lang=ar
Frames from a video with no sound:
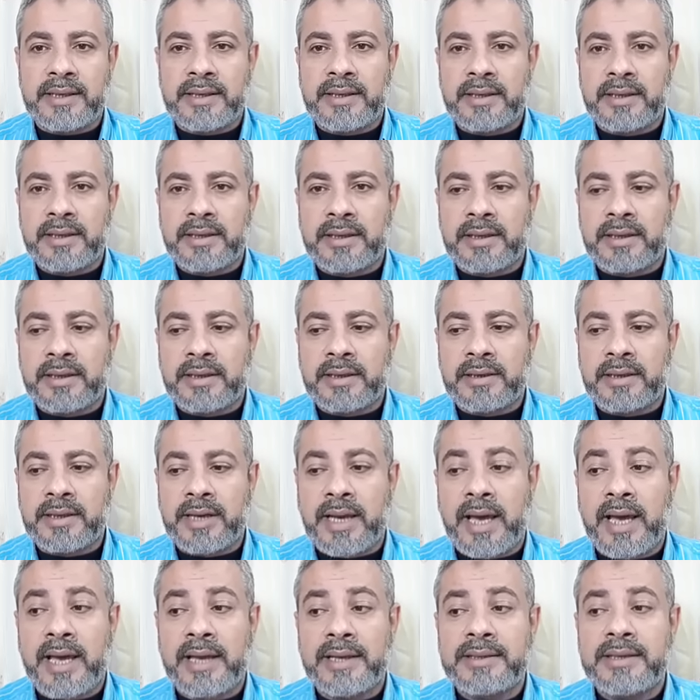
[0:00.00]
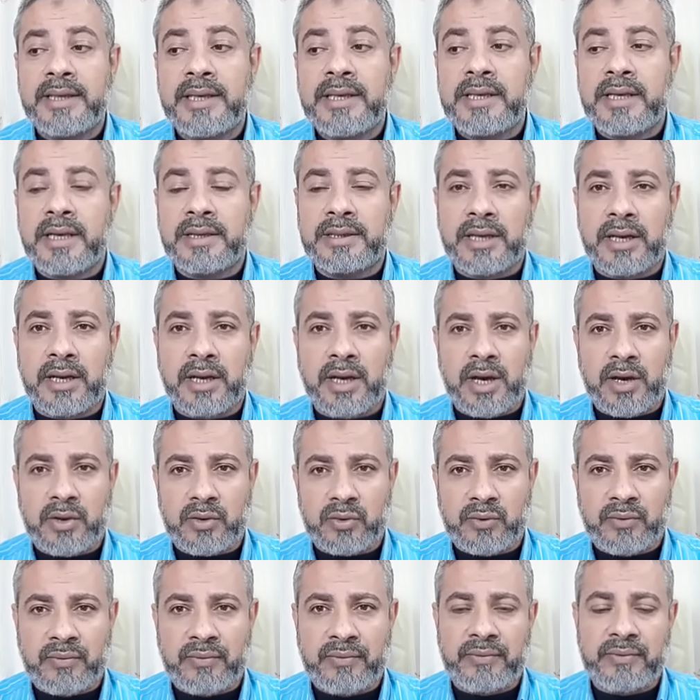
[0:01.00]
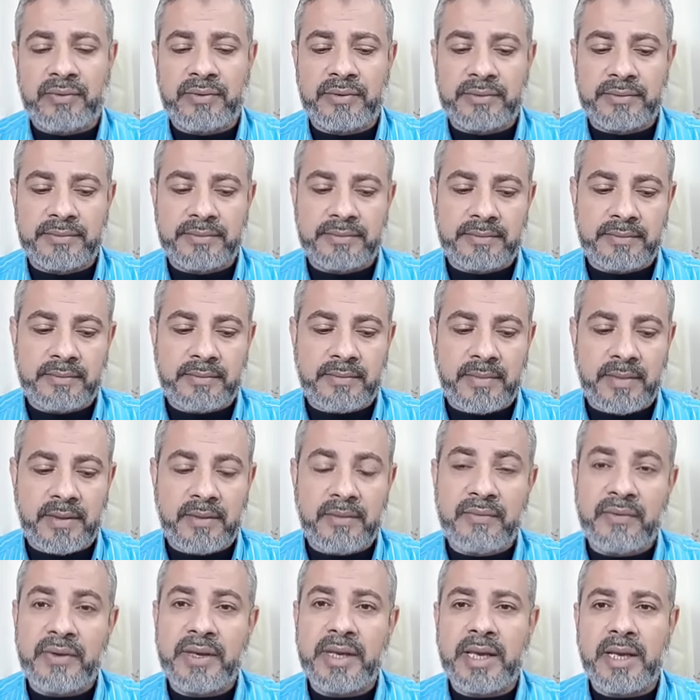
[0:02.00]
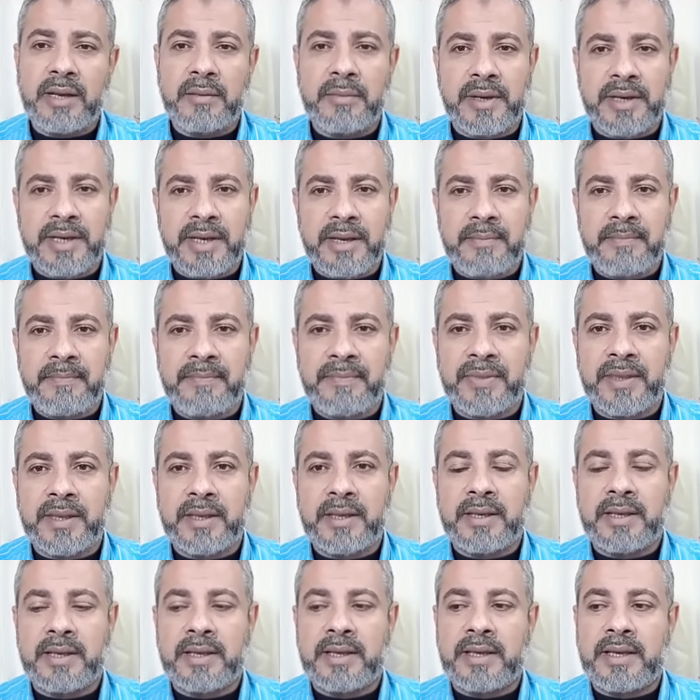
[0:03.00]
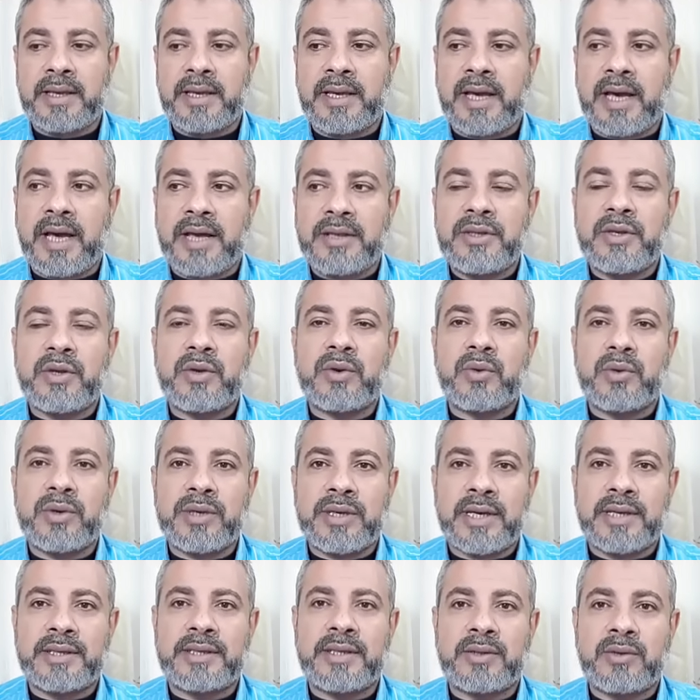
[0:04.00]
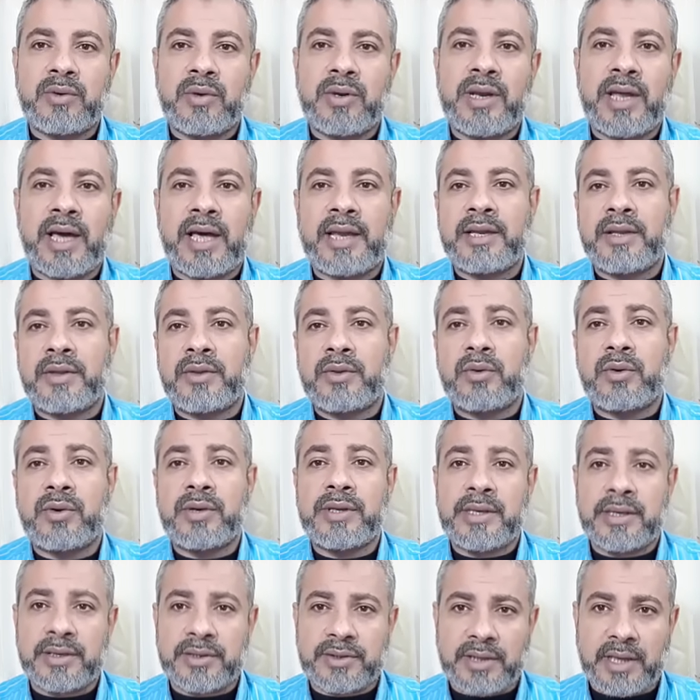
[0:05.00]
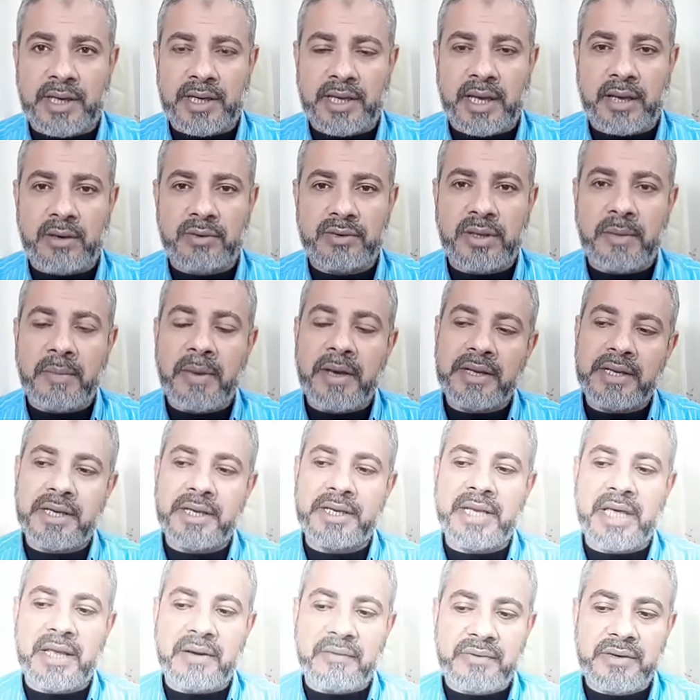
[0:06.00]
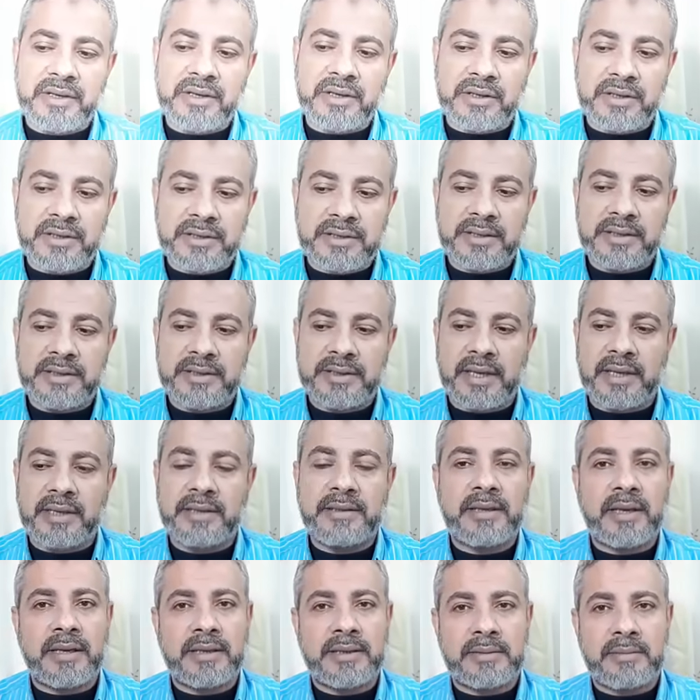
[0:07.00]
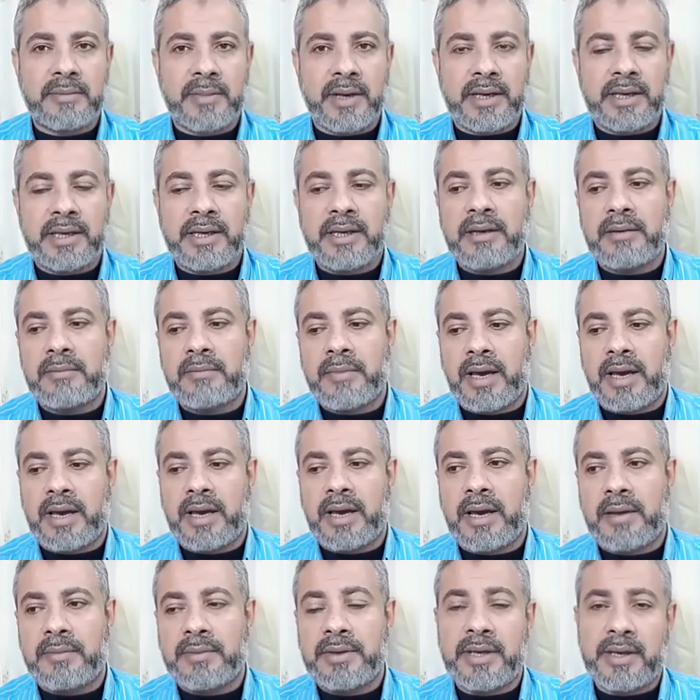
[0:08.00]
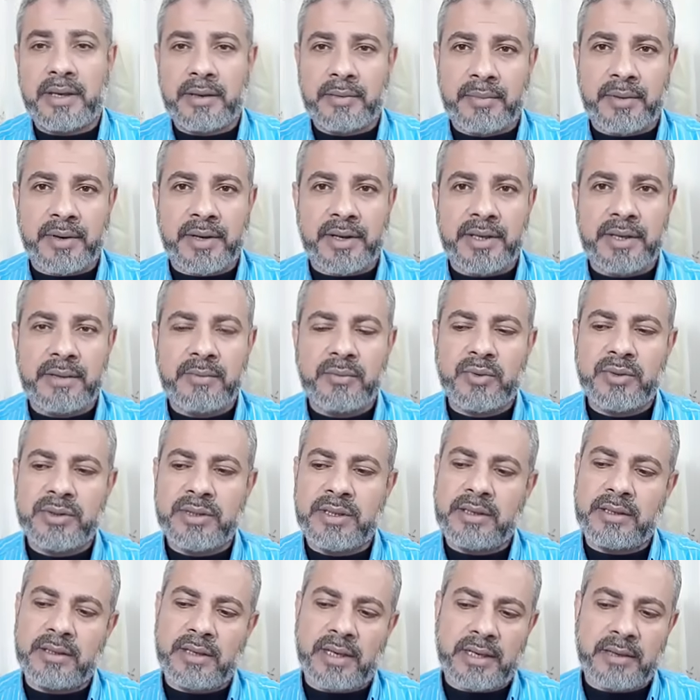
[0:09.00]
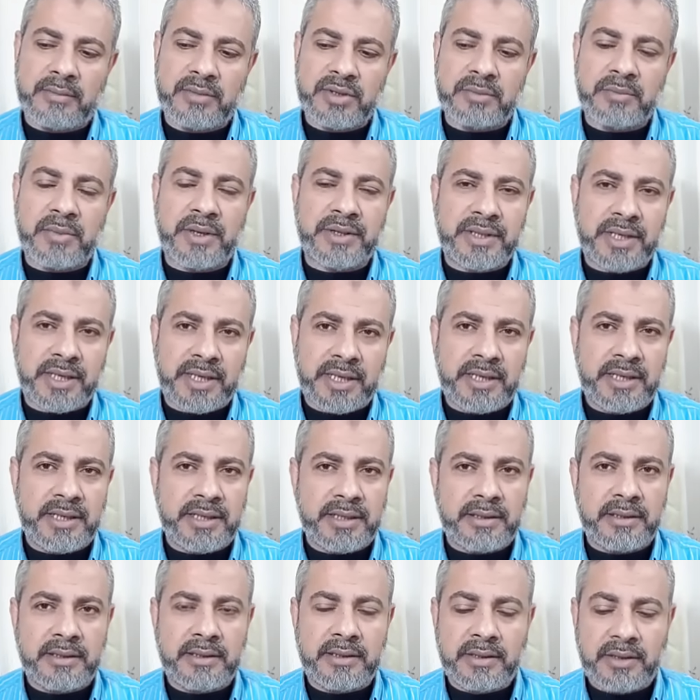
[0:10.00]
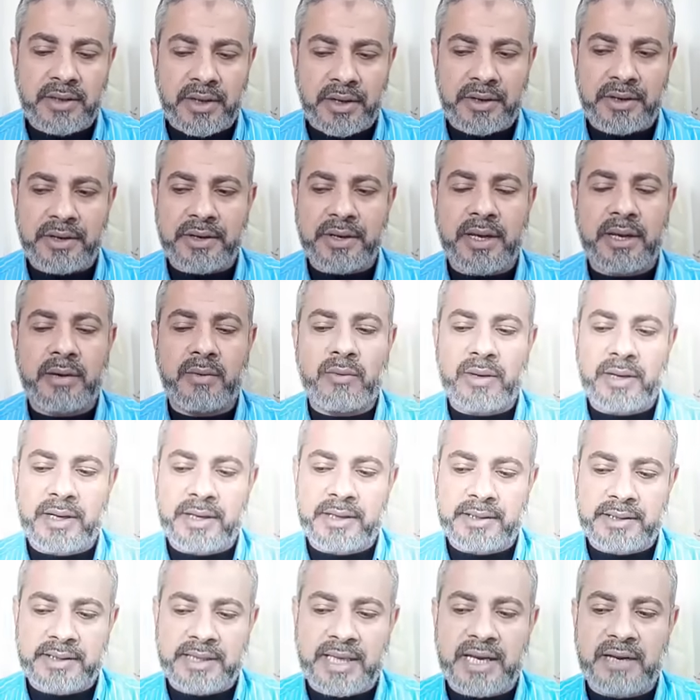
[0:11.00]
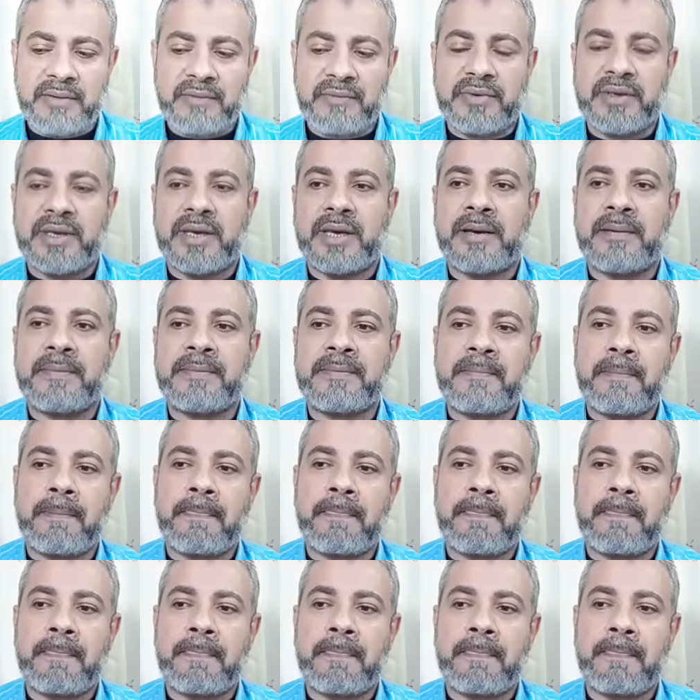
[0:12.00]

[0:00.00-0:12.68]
آه، هدية الخروف في المنام هذه الرؤية تدل على الذرية الصالحة وطبعا احنا عارفين قصة سيدنا إسماعيل مع أبيه إبراهيم ودي احنا مش محتاجين نكررها ولا نتكلم فيها